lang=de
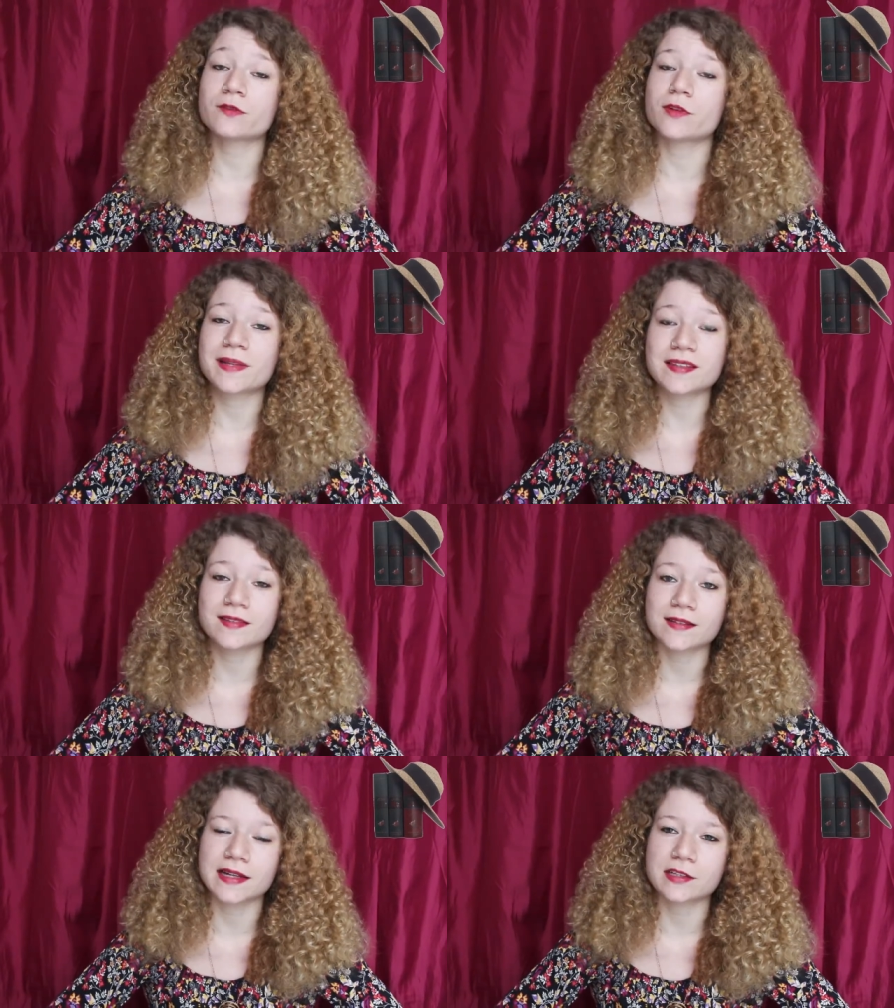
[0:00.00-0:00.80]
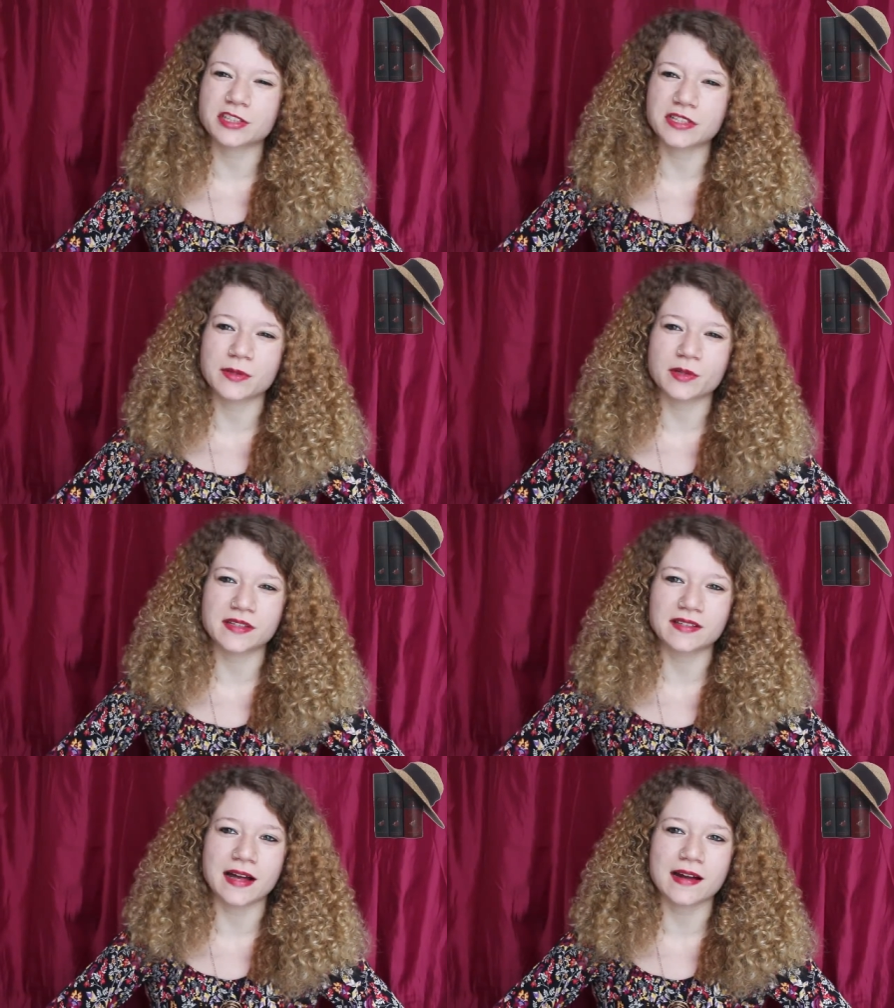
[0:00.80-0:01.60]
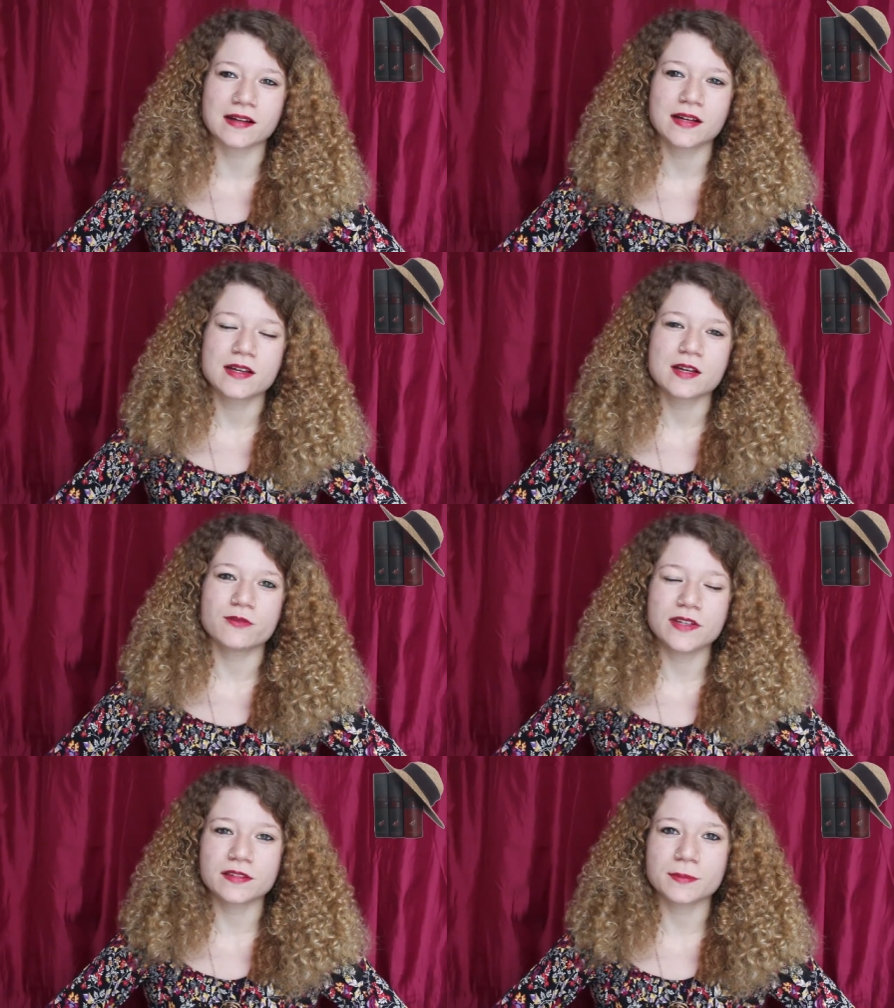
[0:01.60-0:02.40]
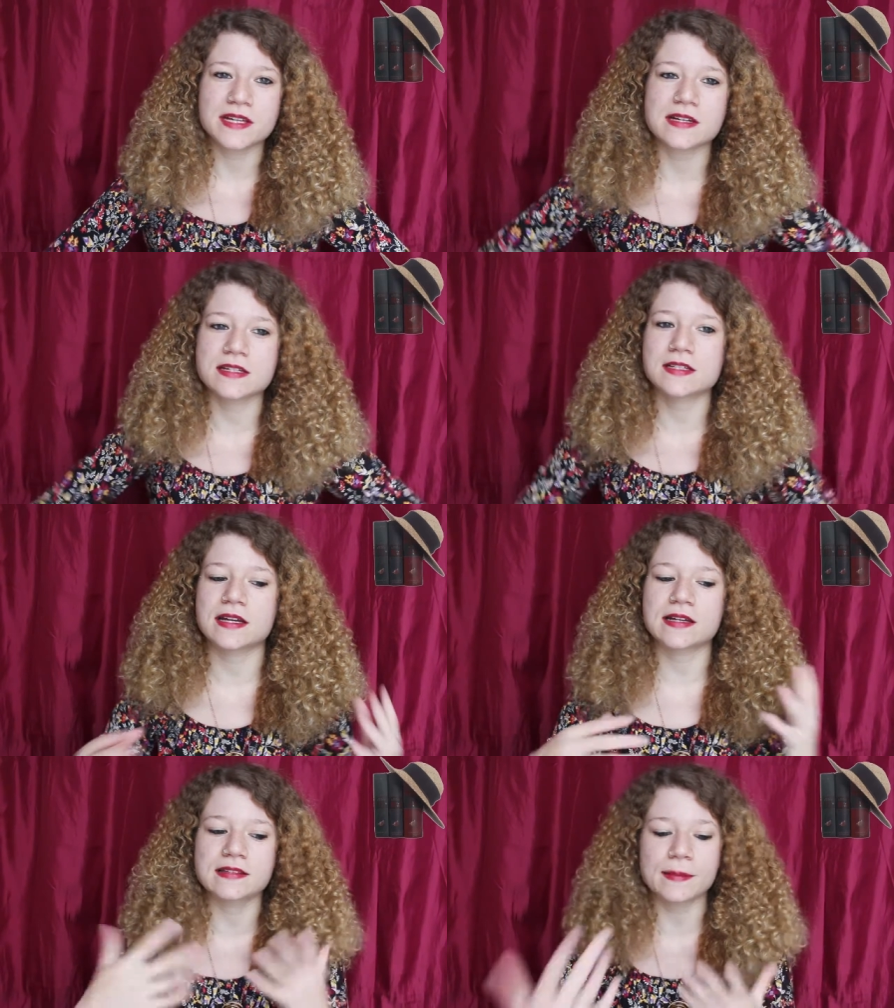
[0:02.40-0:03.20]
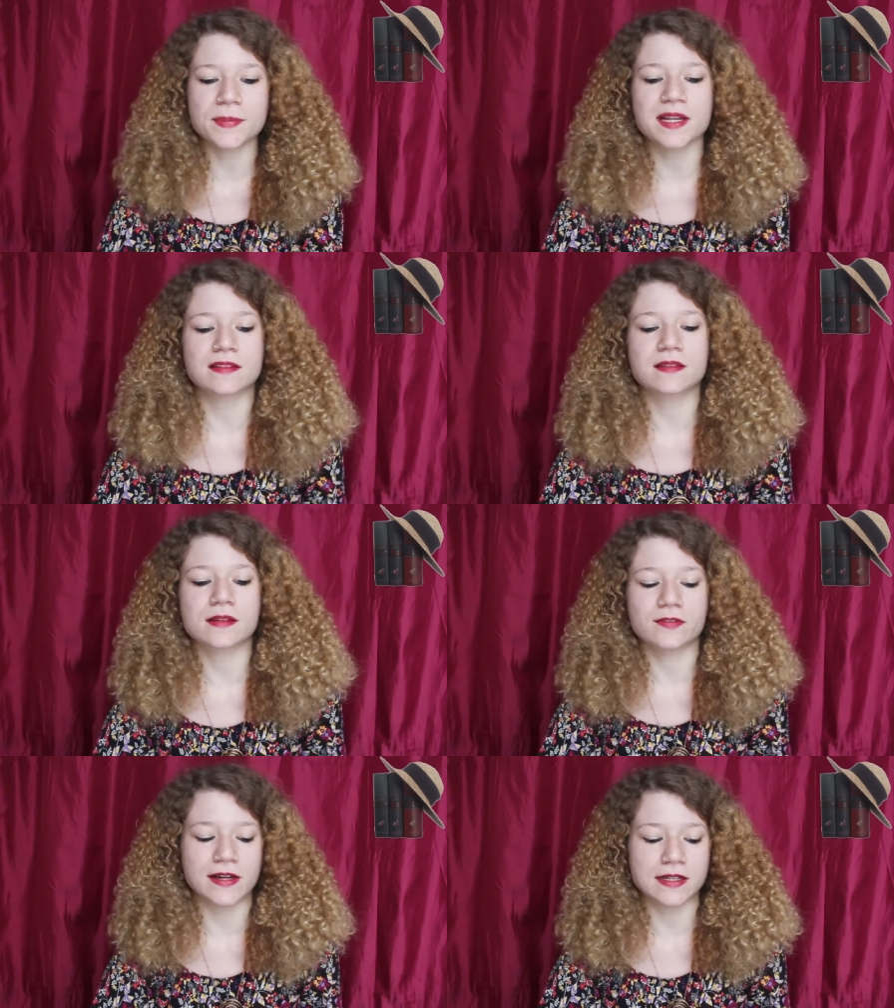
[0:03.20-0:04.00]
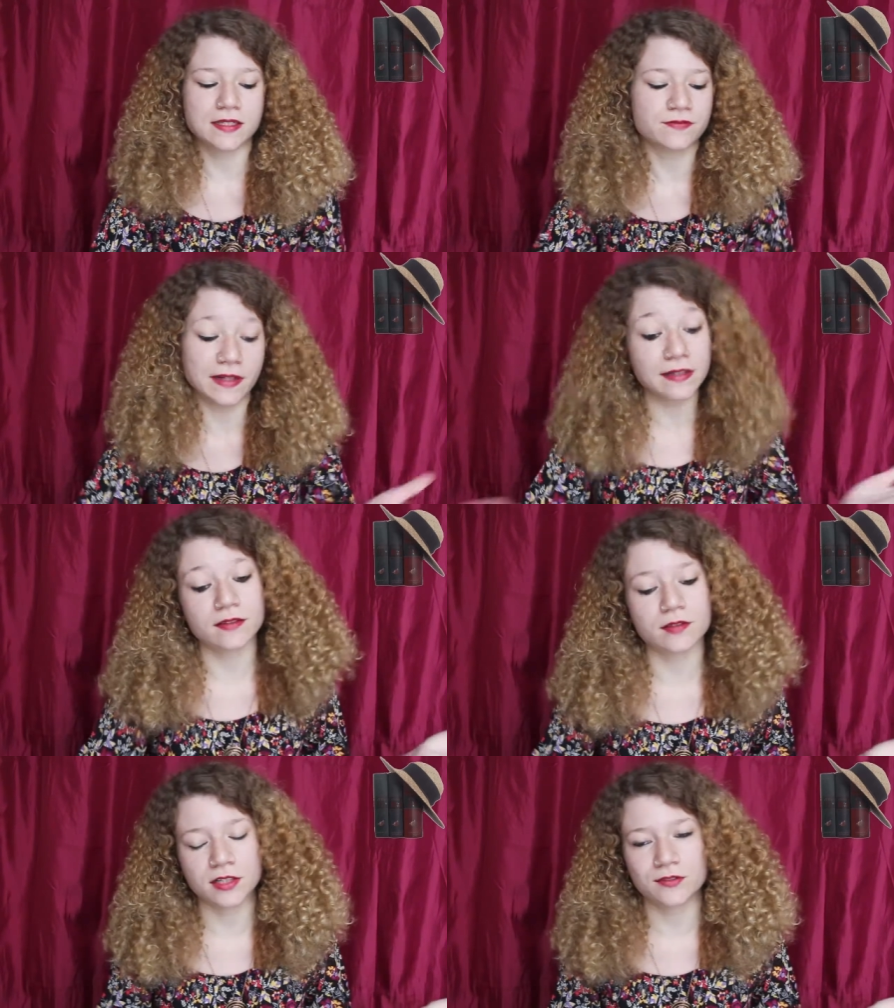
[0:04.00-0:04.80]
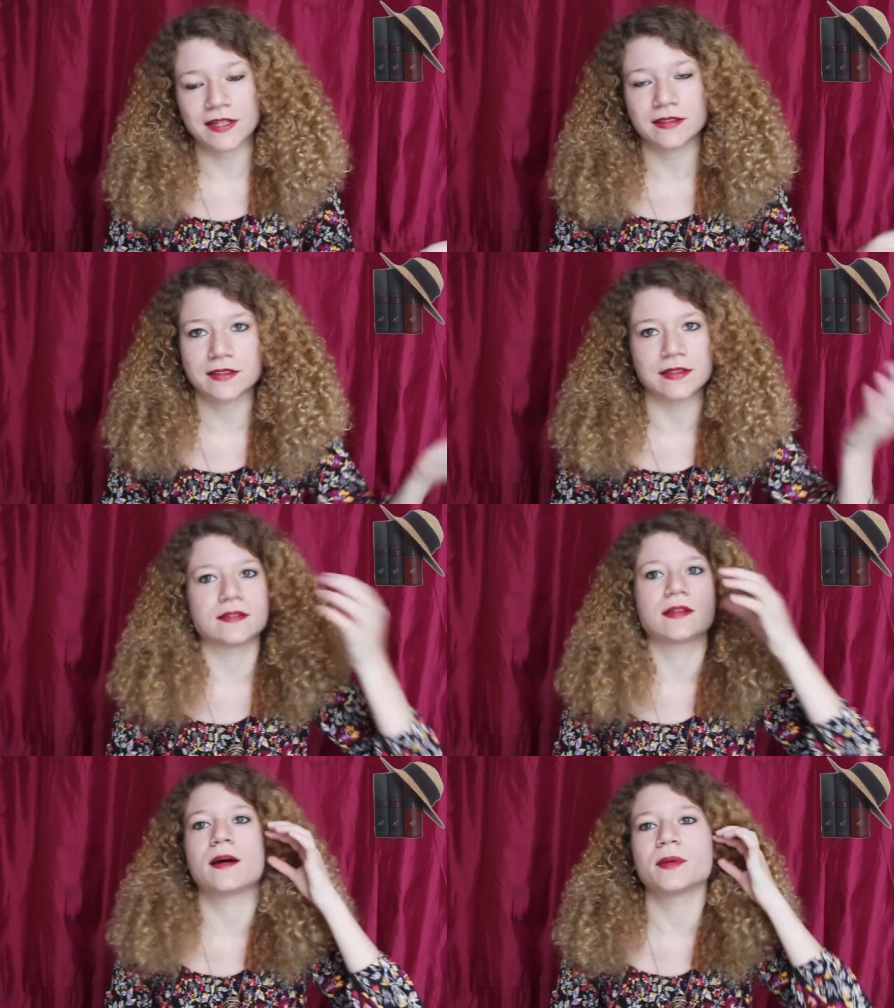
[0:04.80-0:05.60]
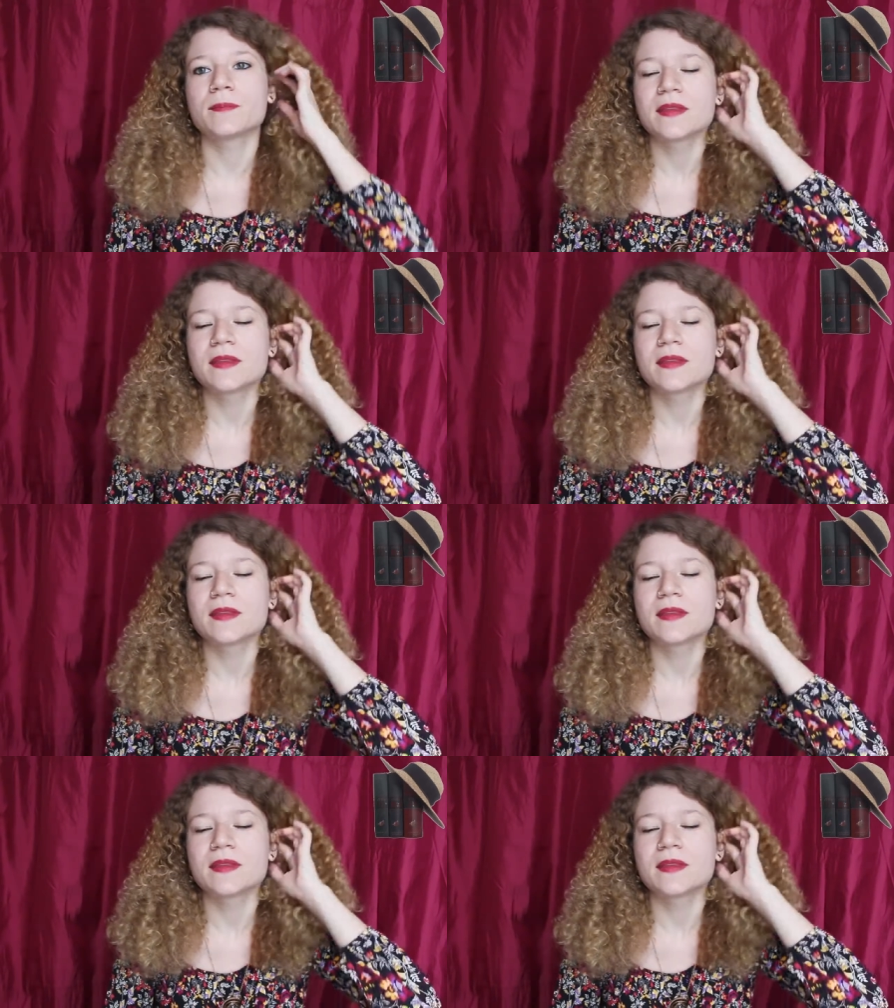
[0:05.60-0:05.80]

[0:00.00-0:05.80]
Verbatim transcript: Vom letzten kann ich euch aber noch nicht sagen, wie es mir in der Gesamtbilanz gefallen hat, weil ich es noch nicht fertig gelesen habe.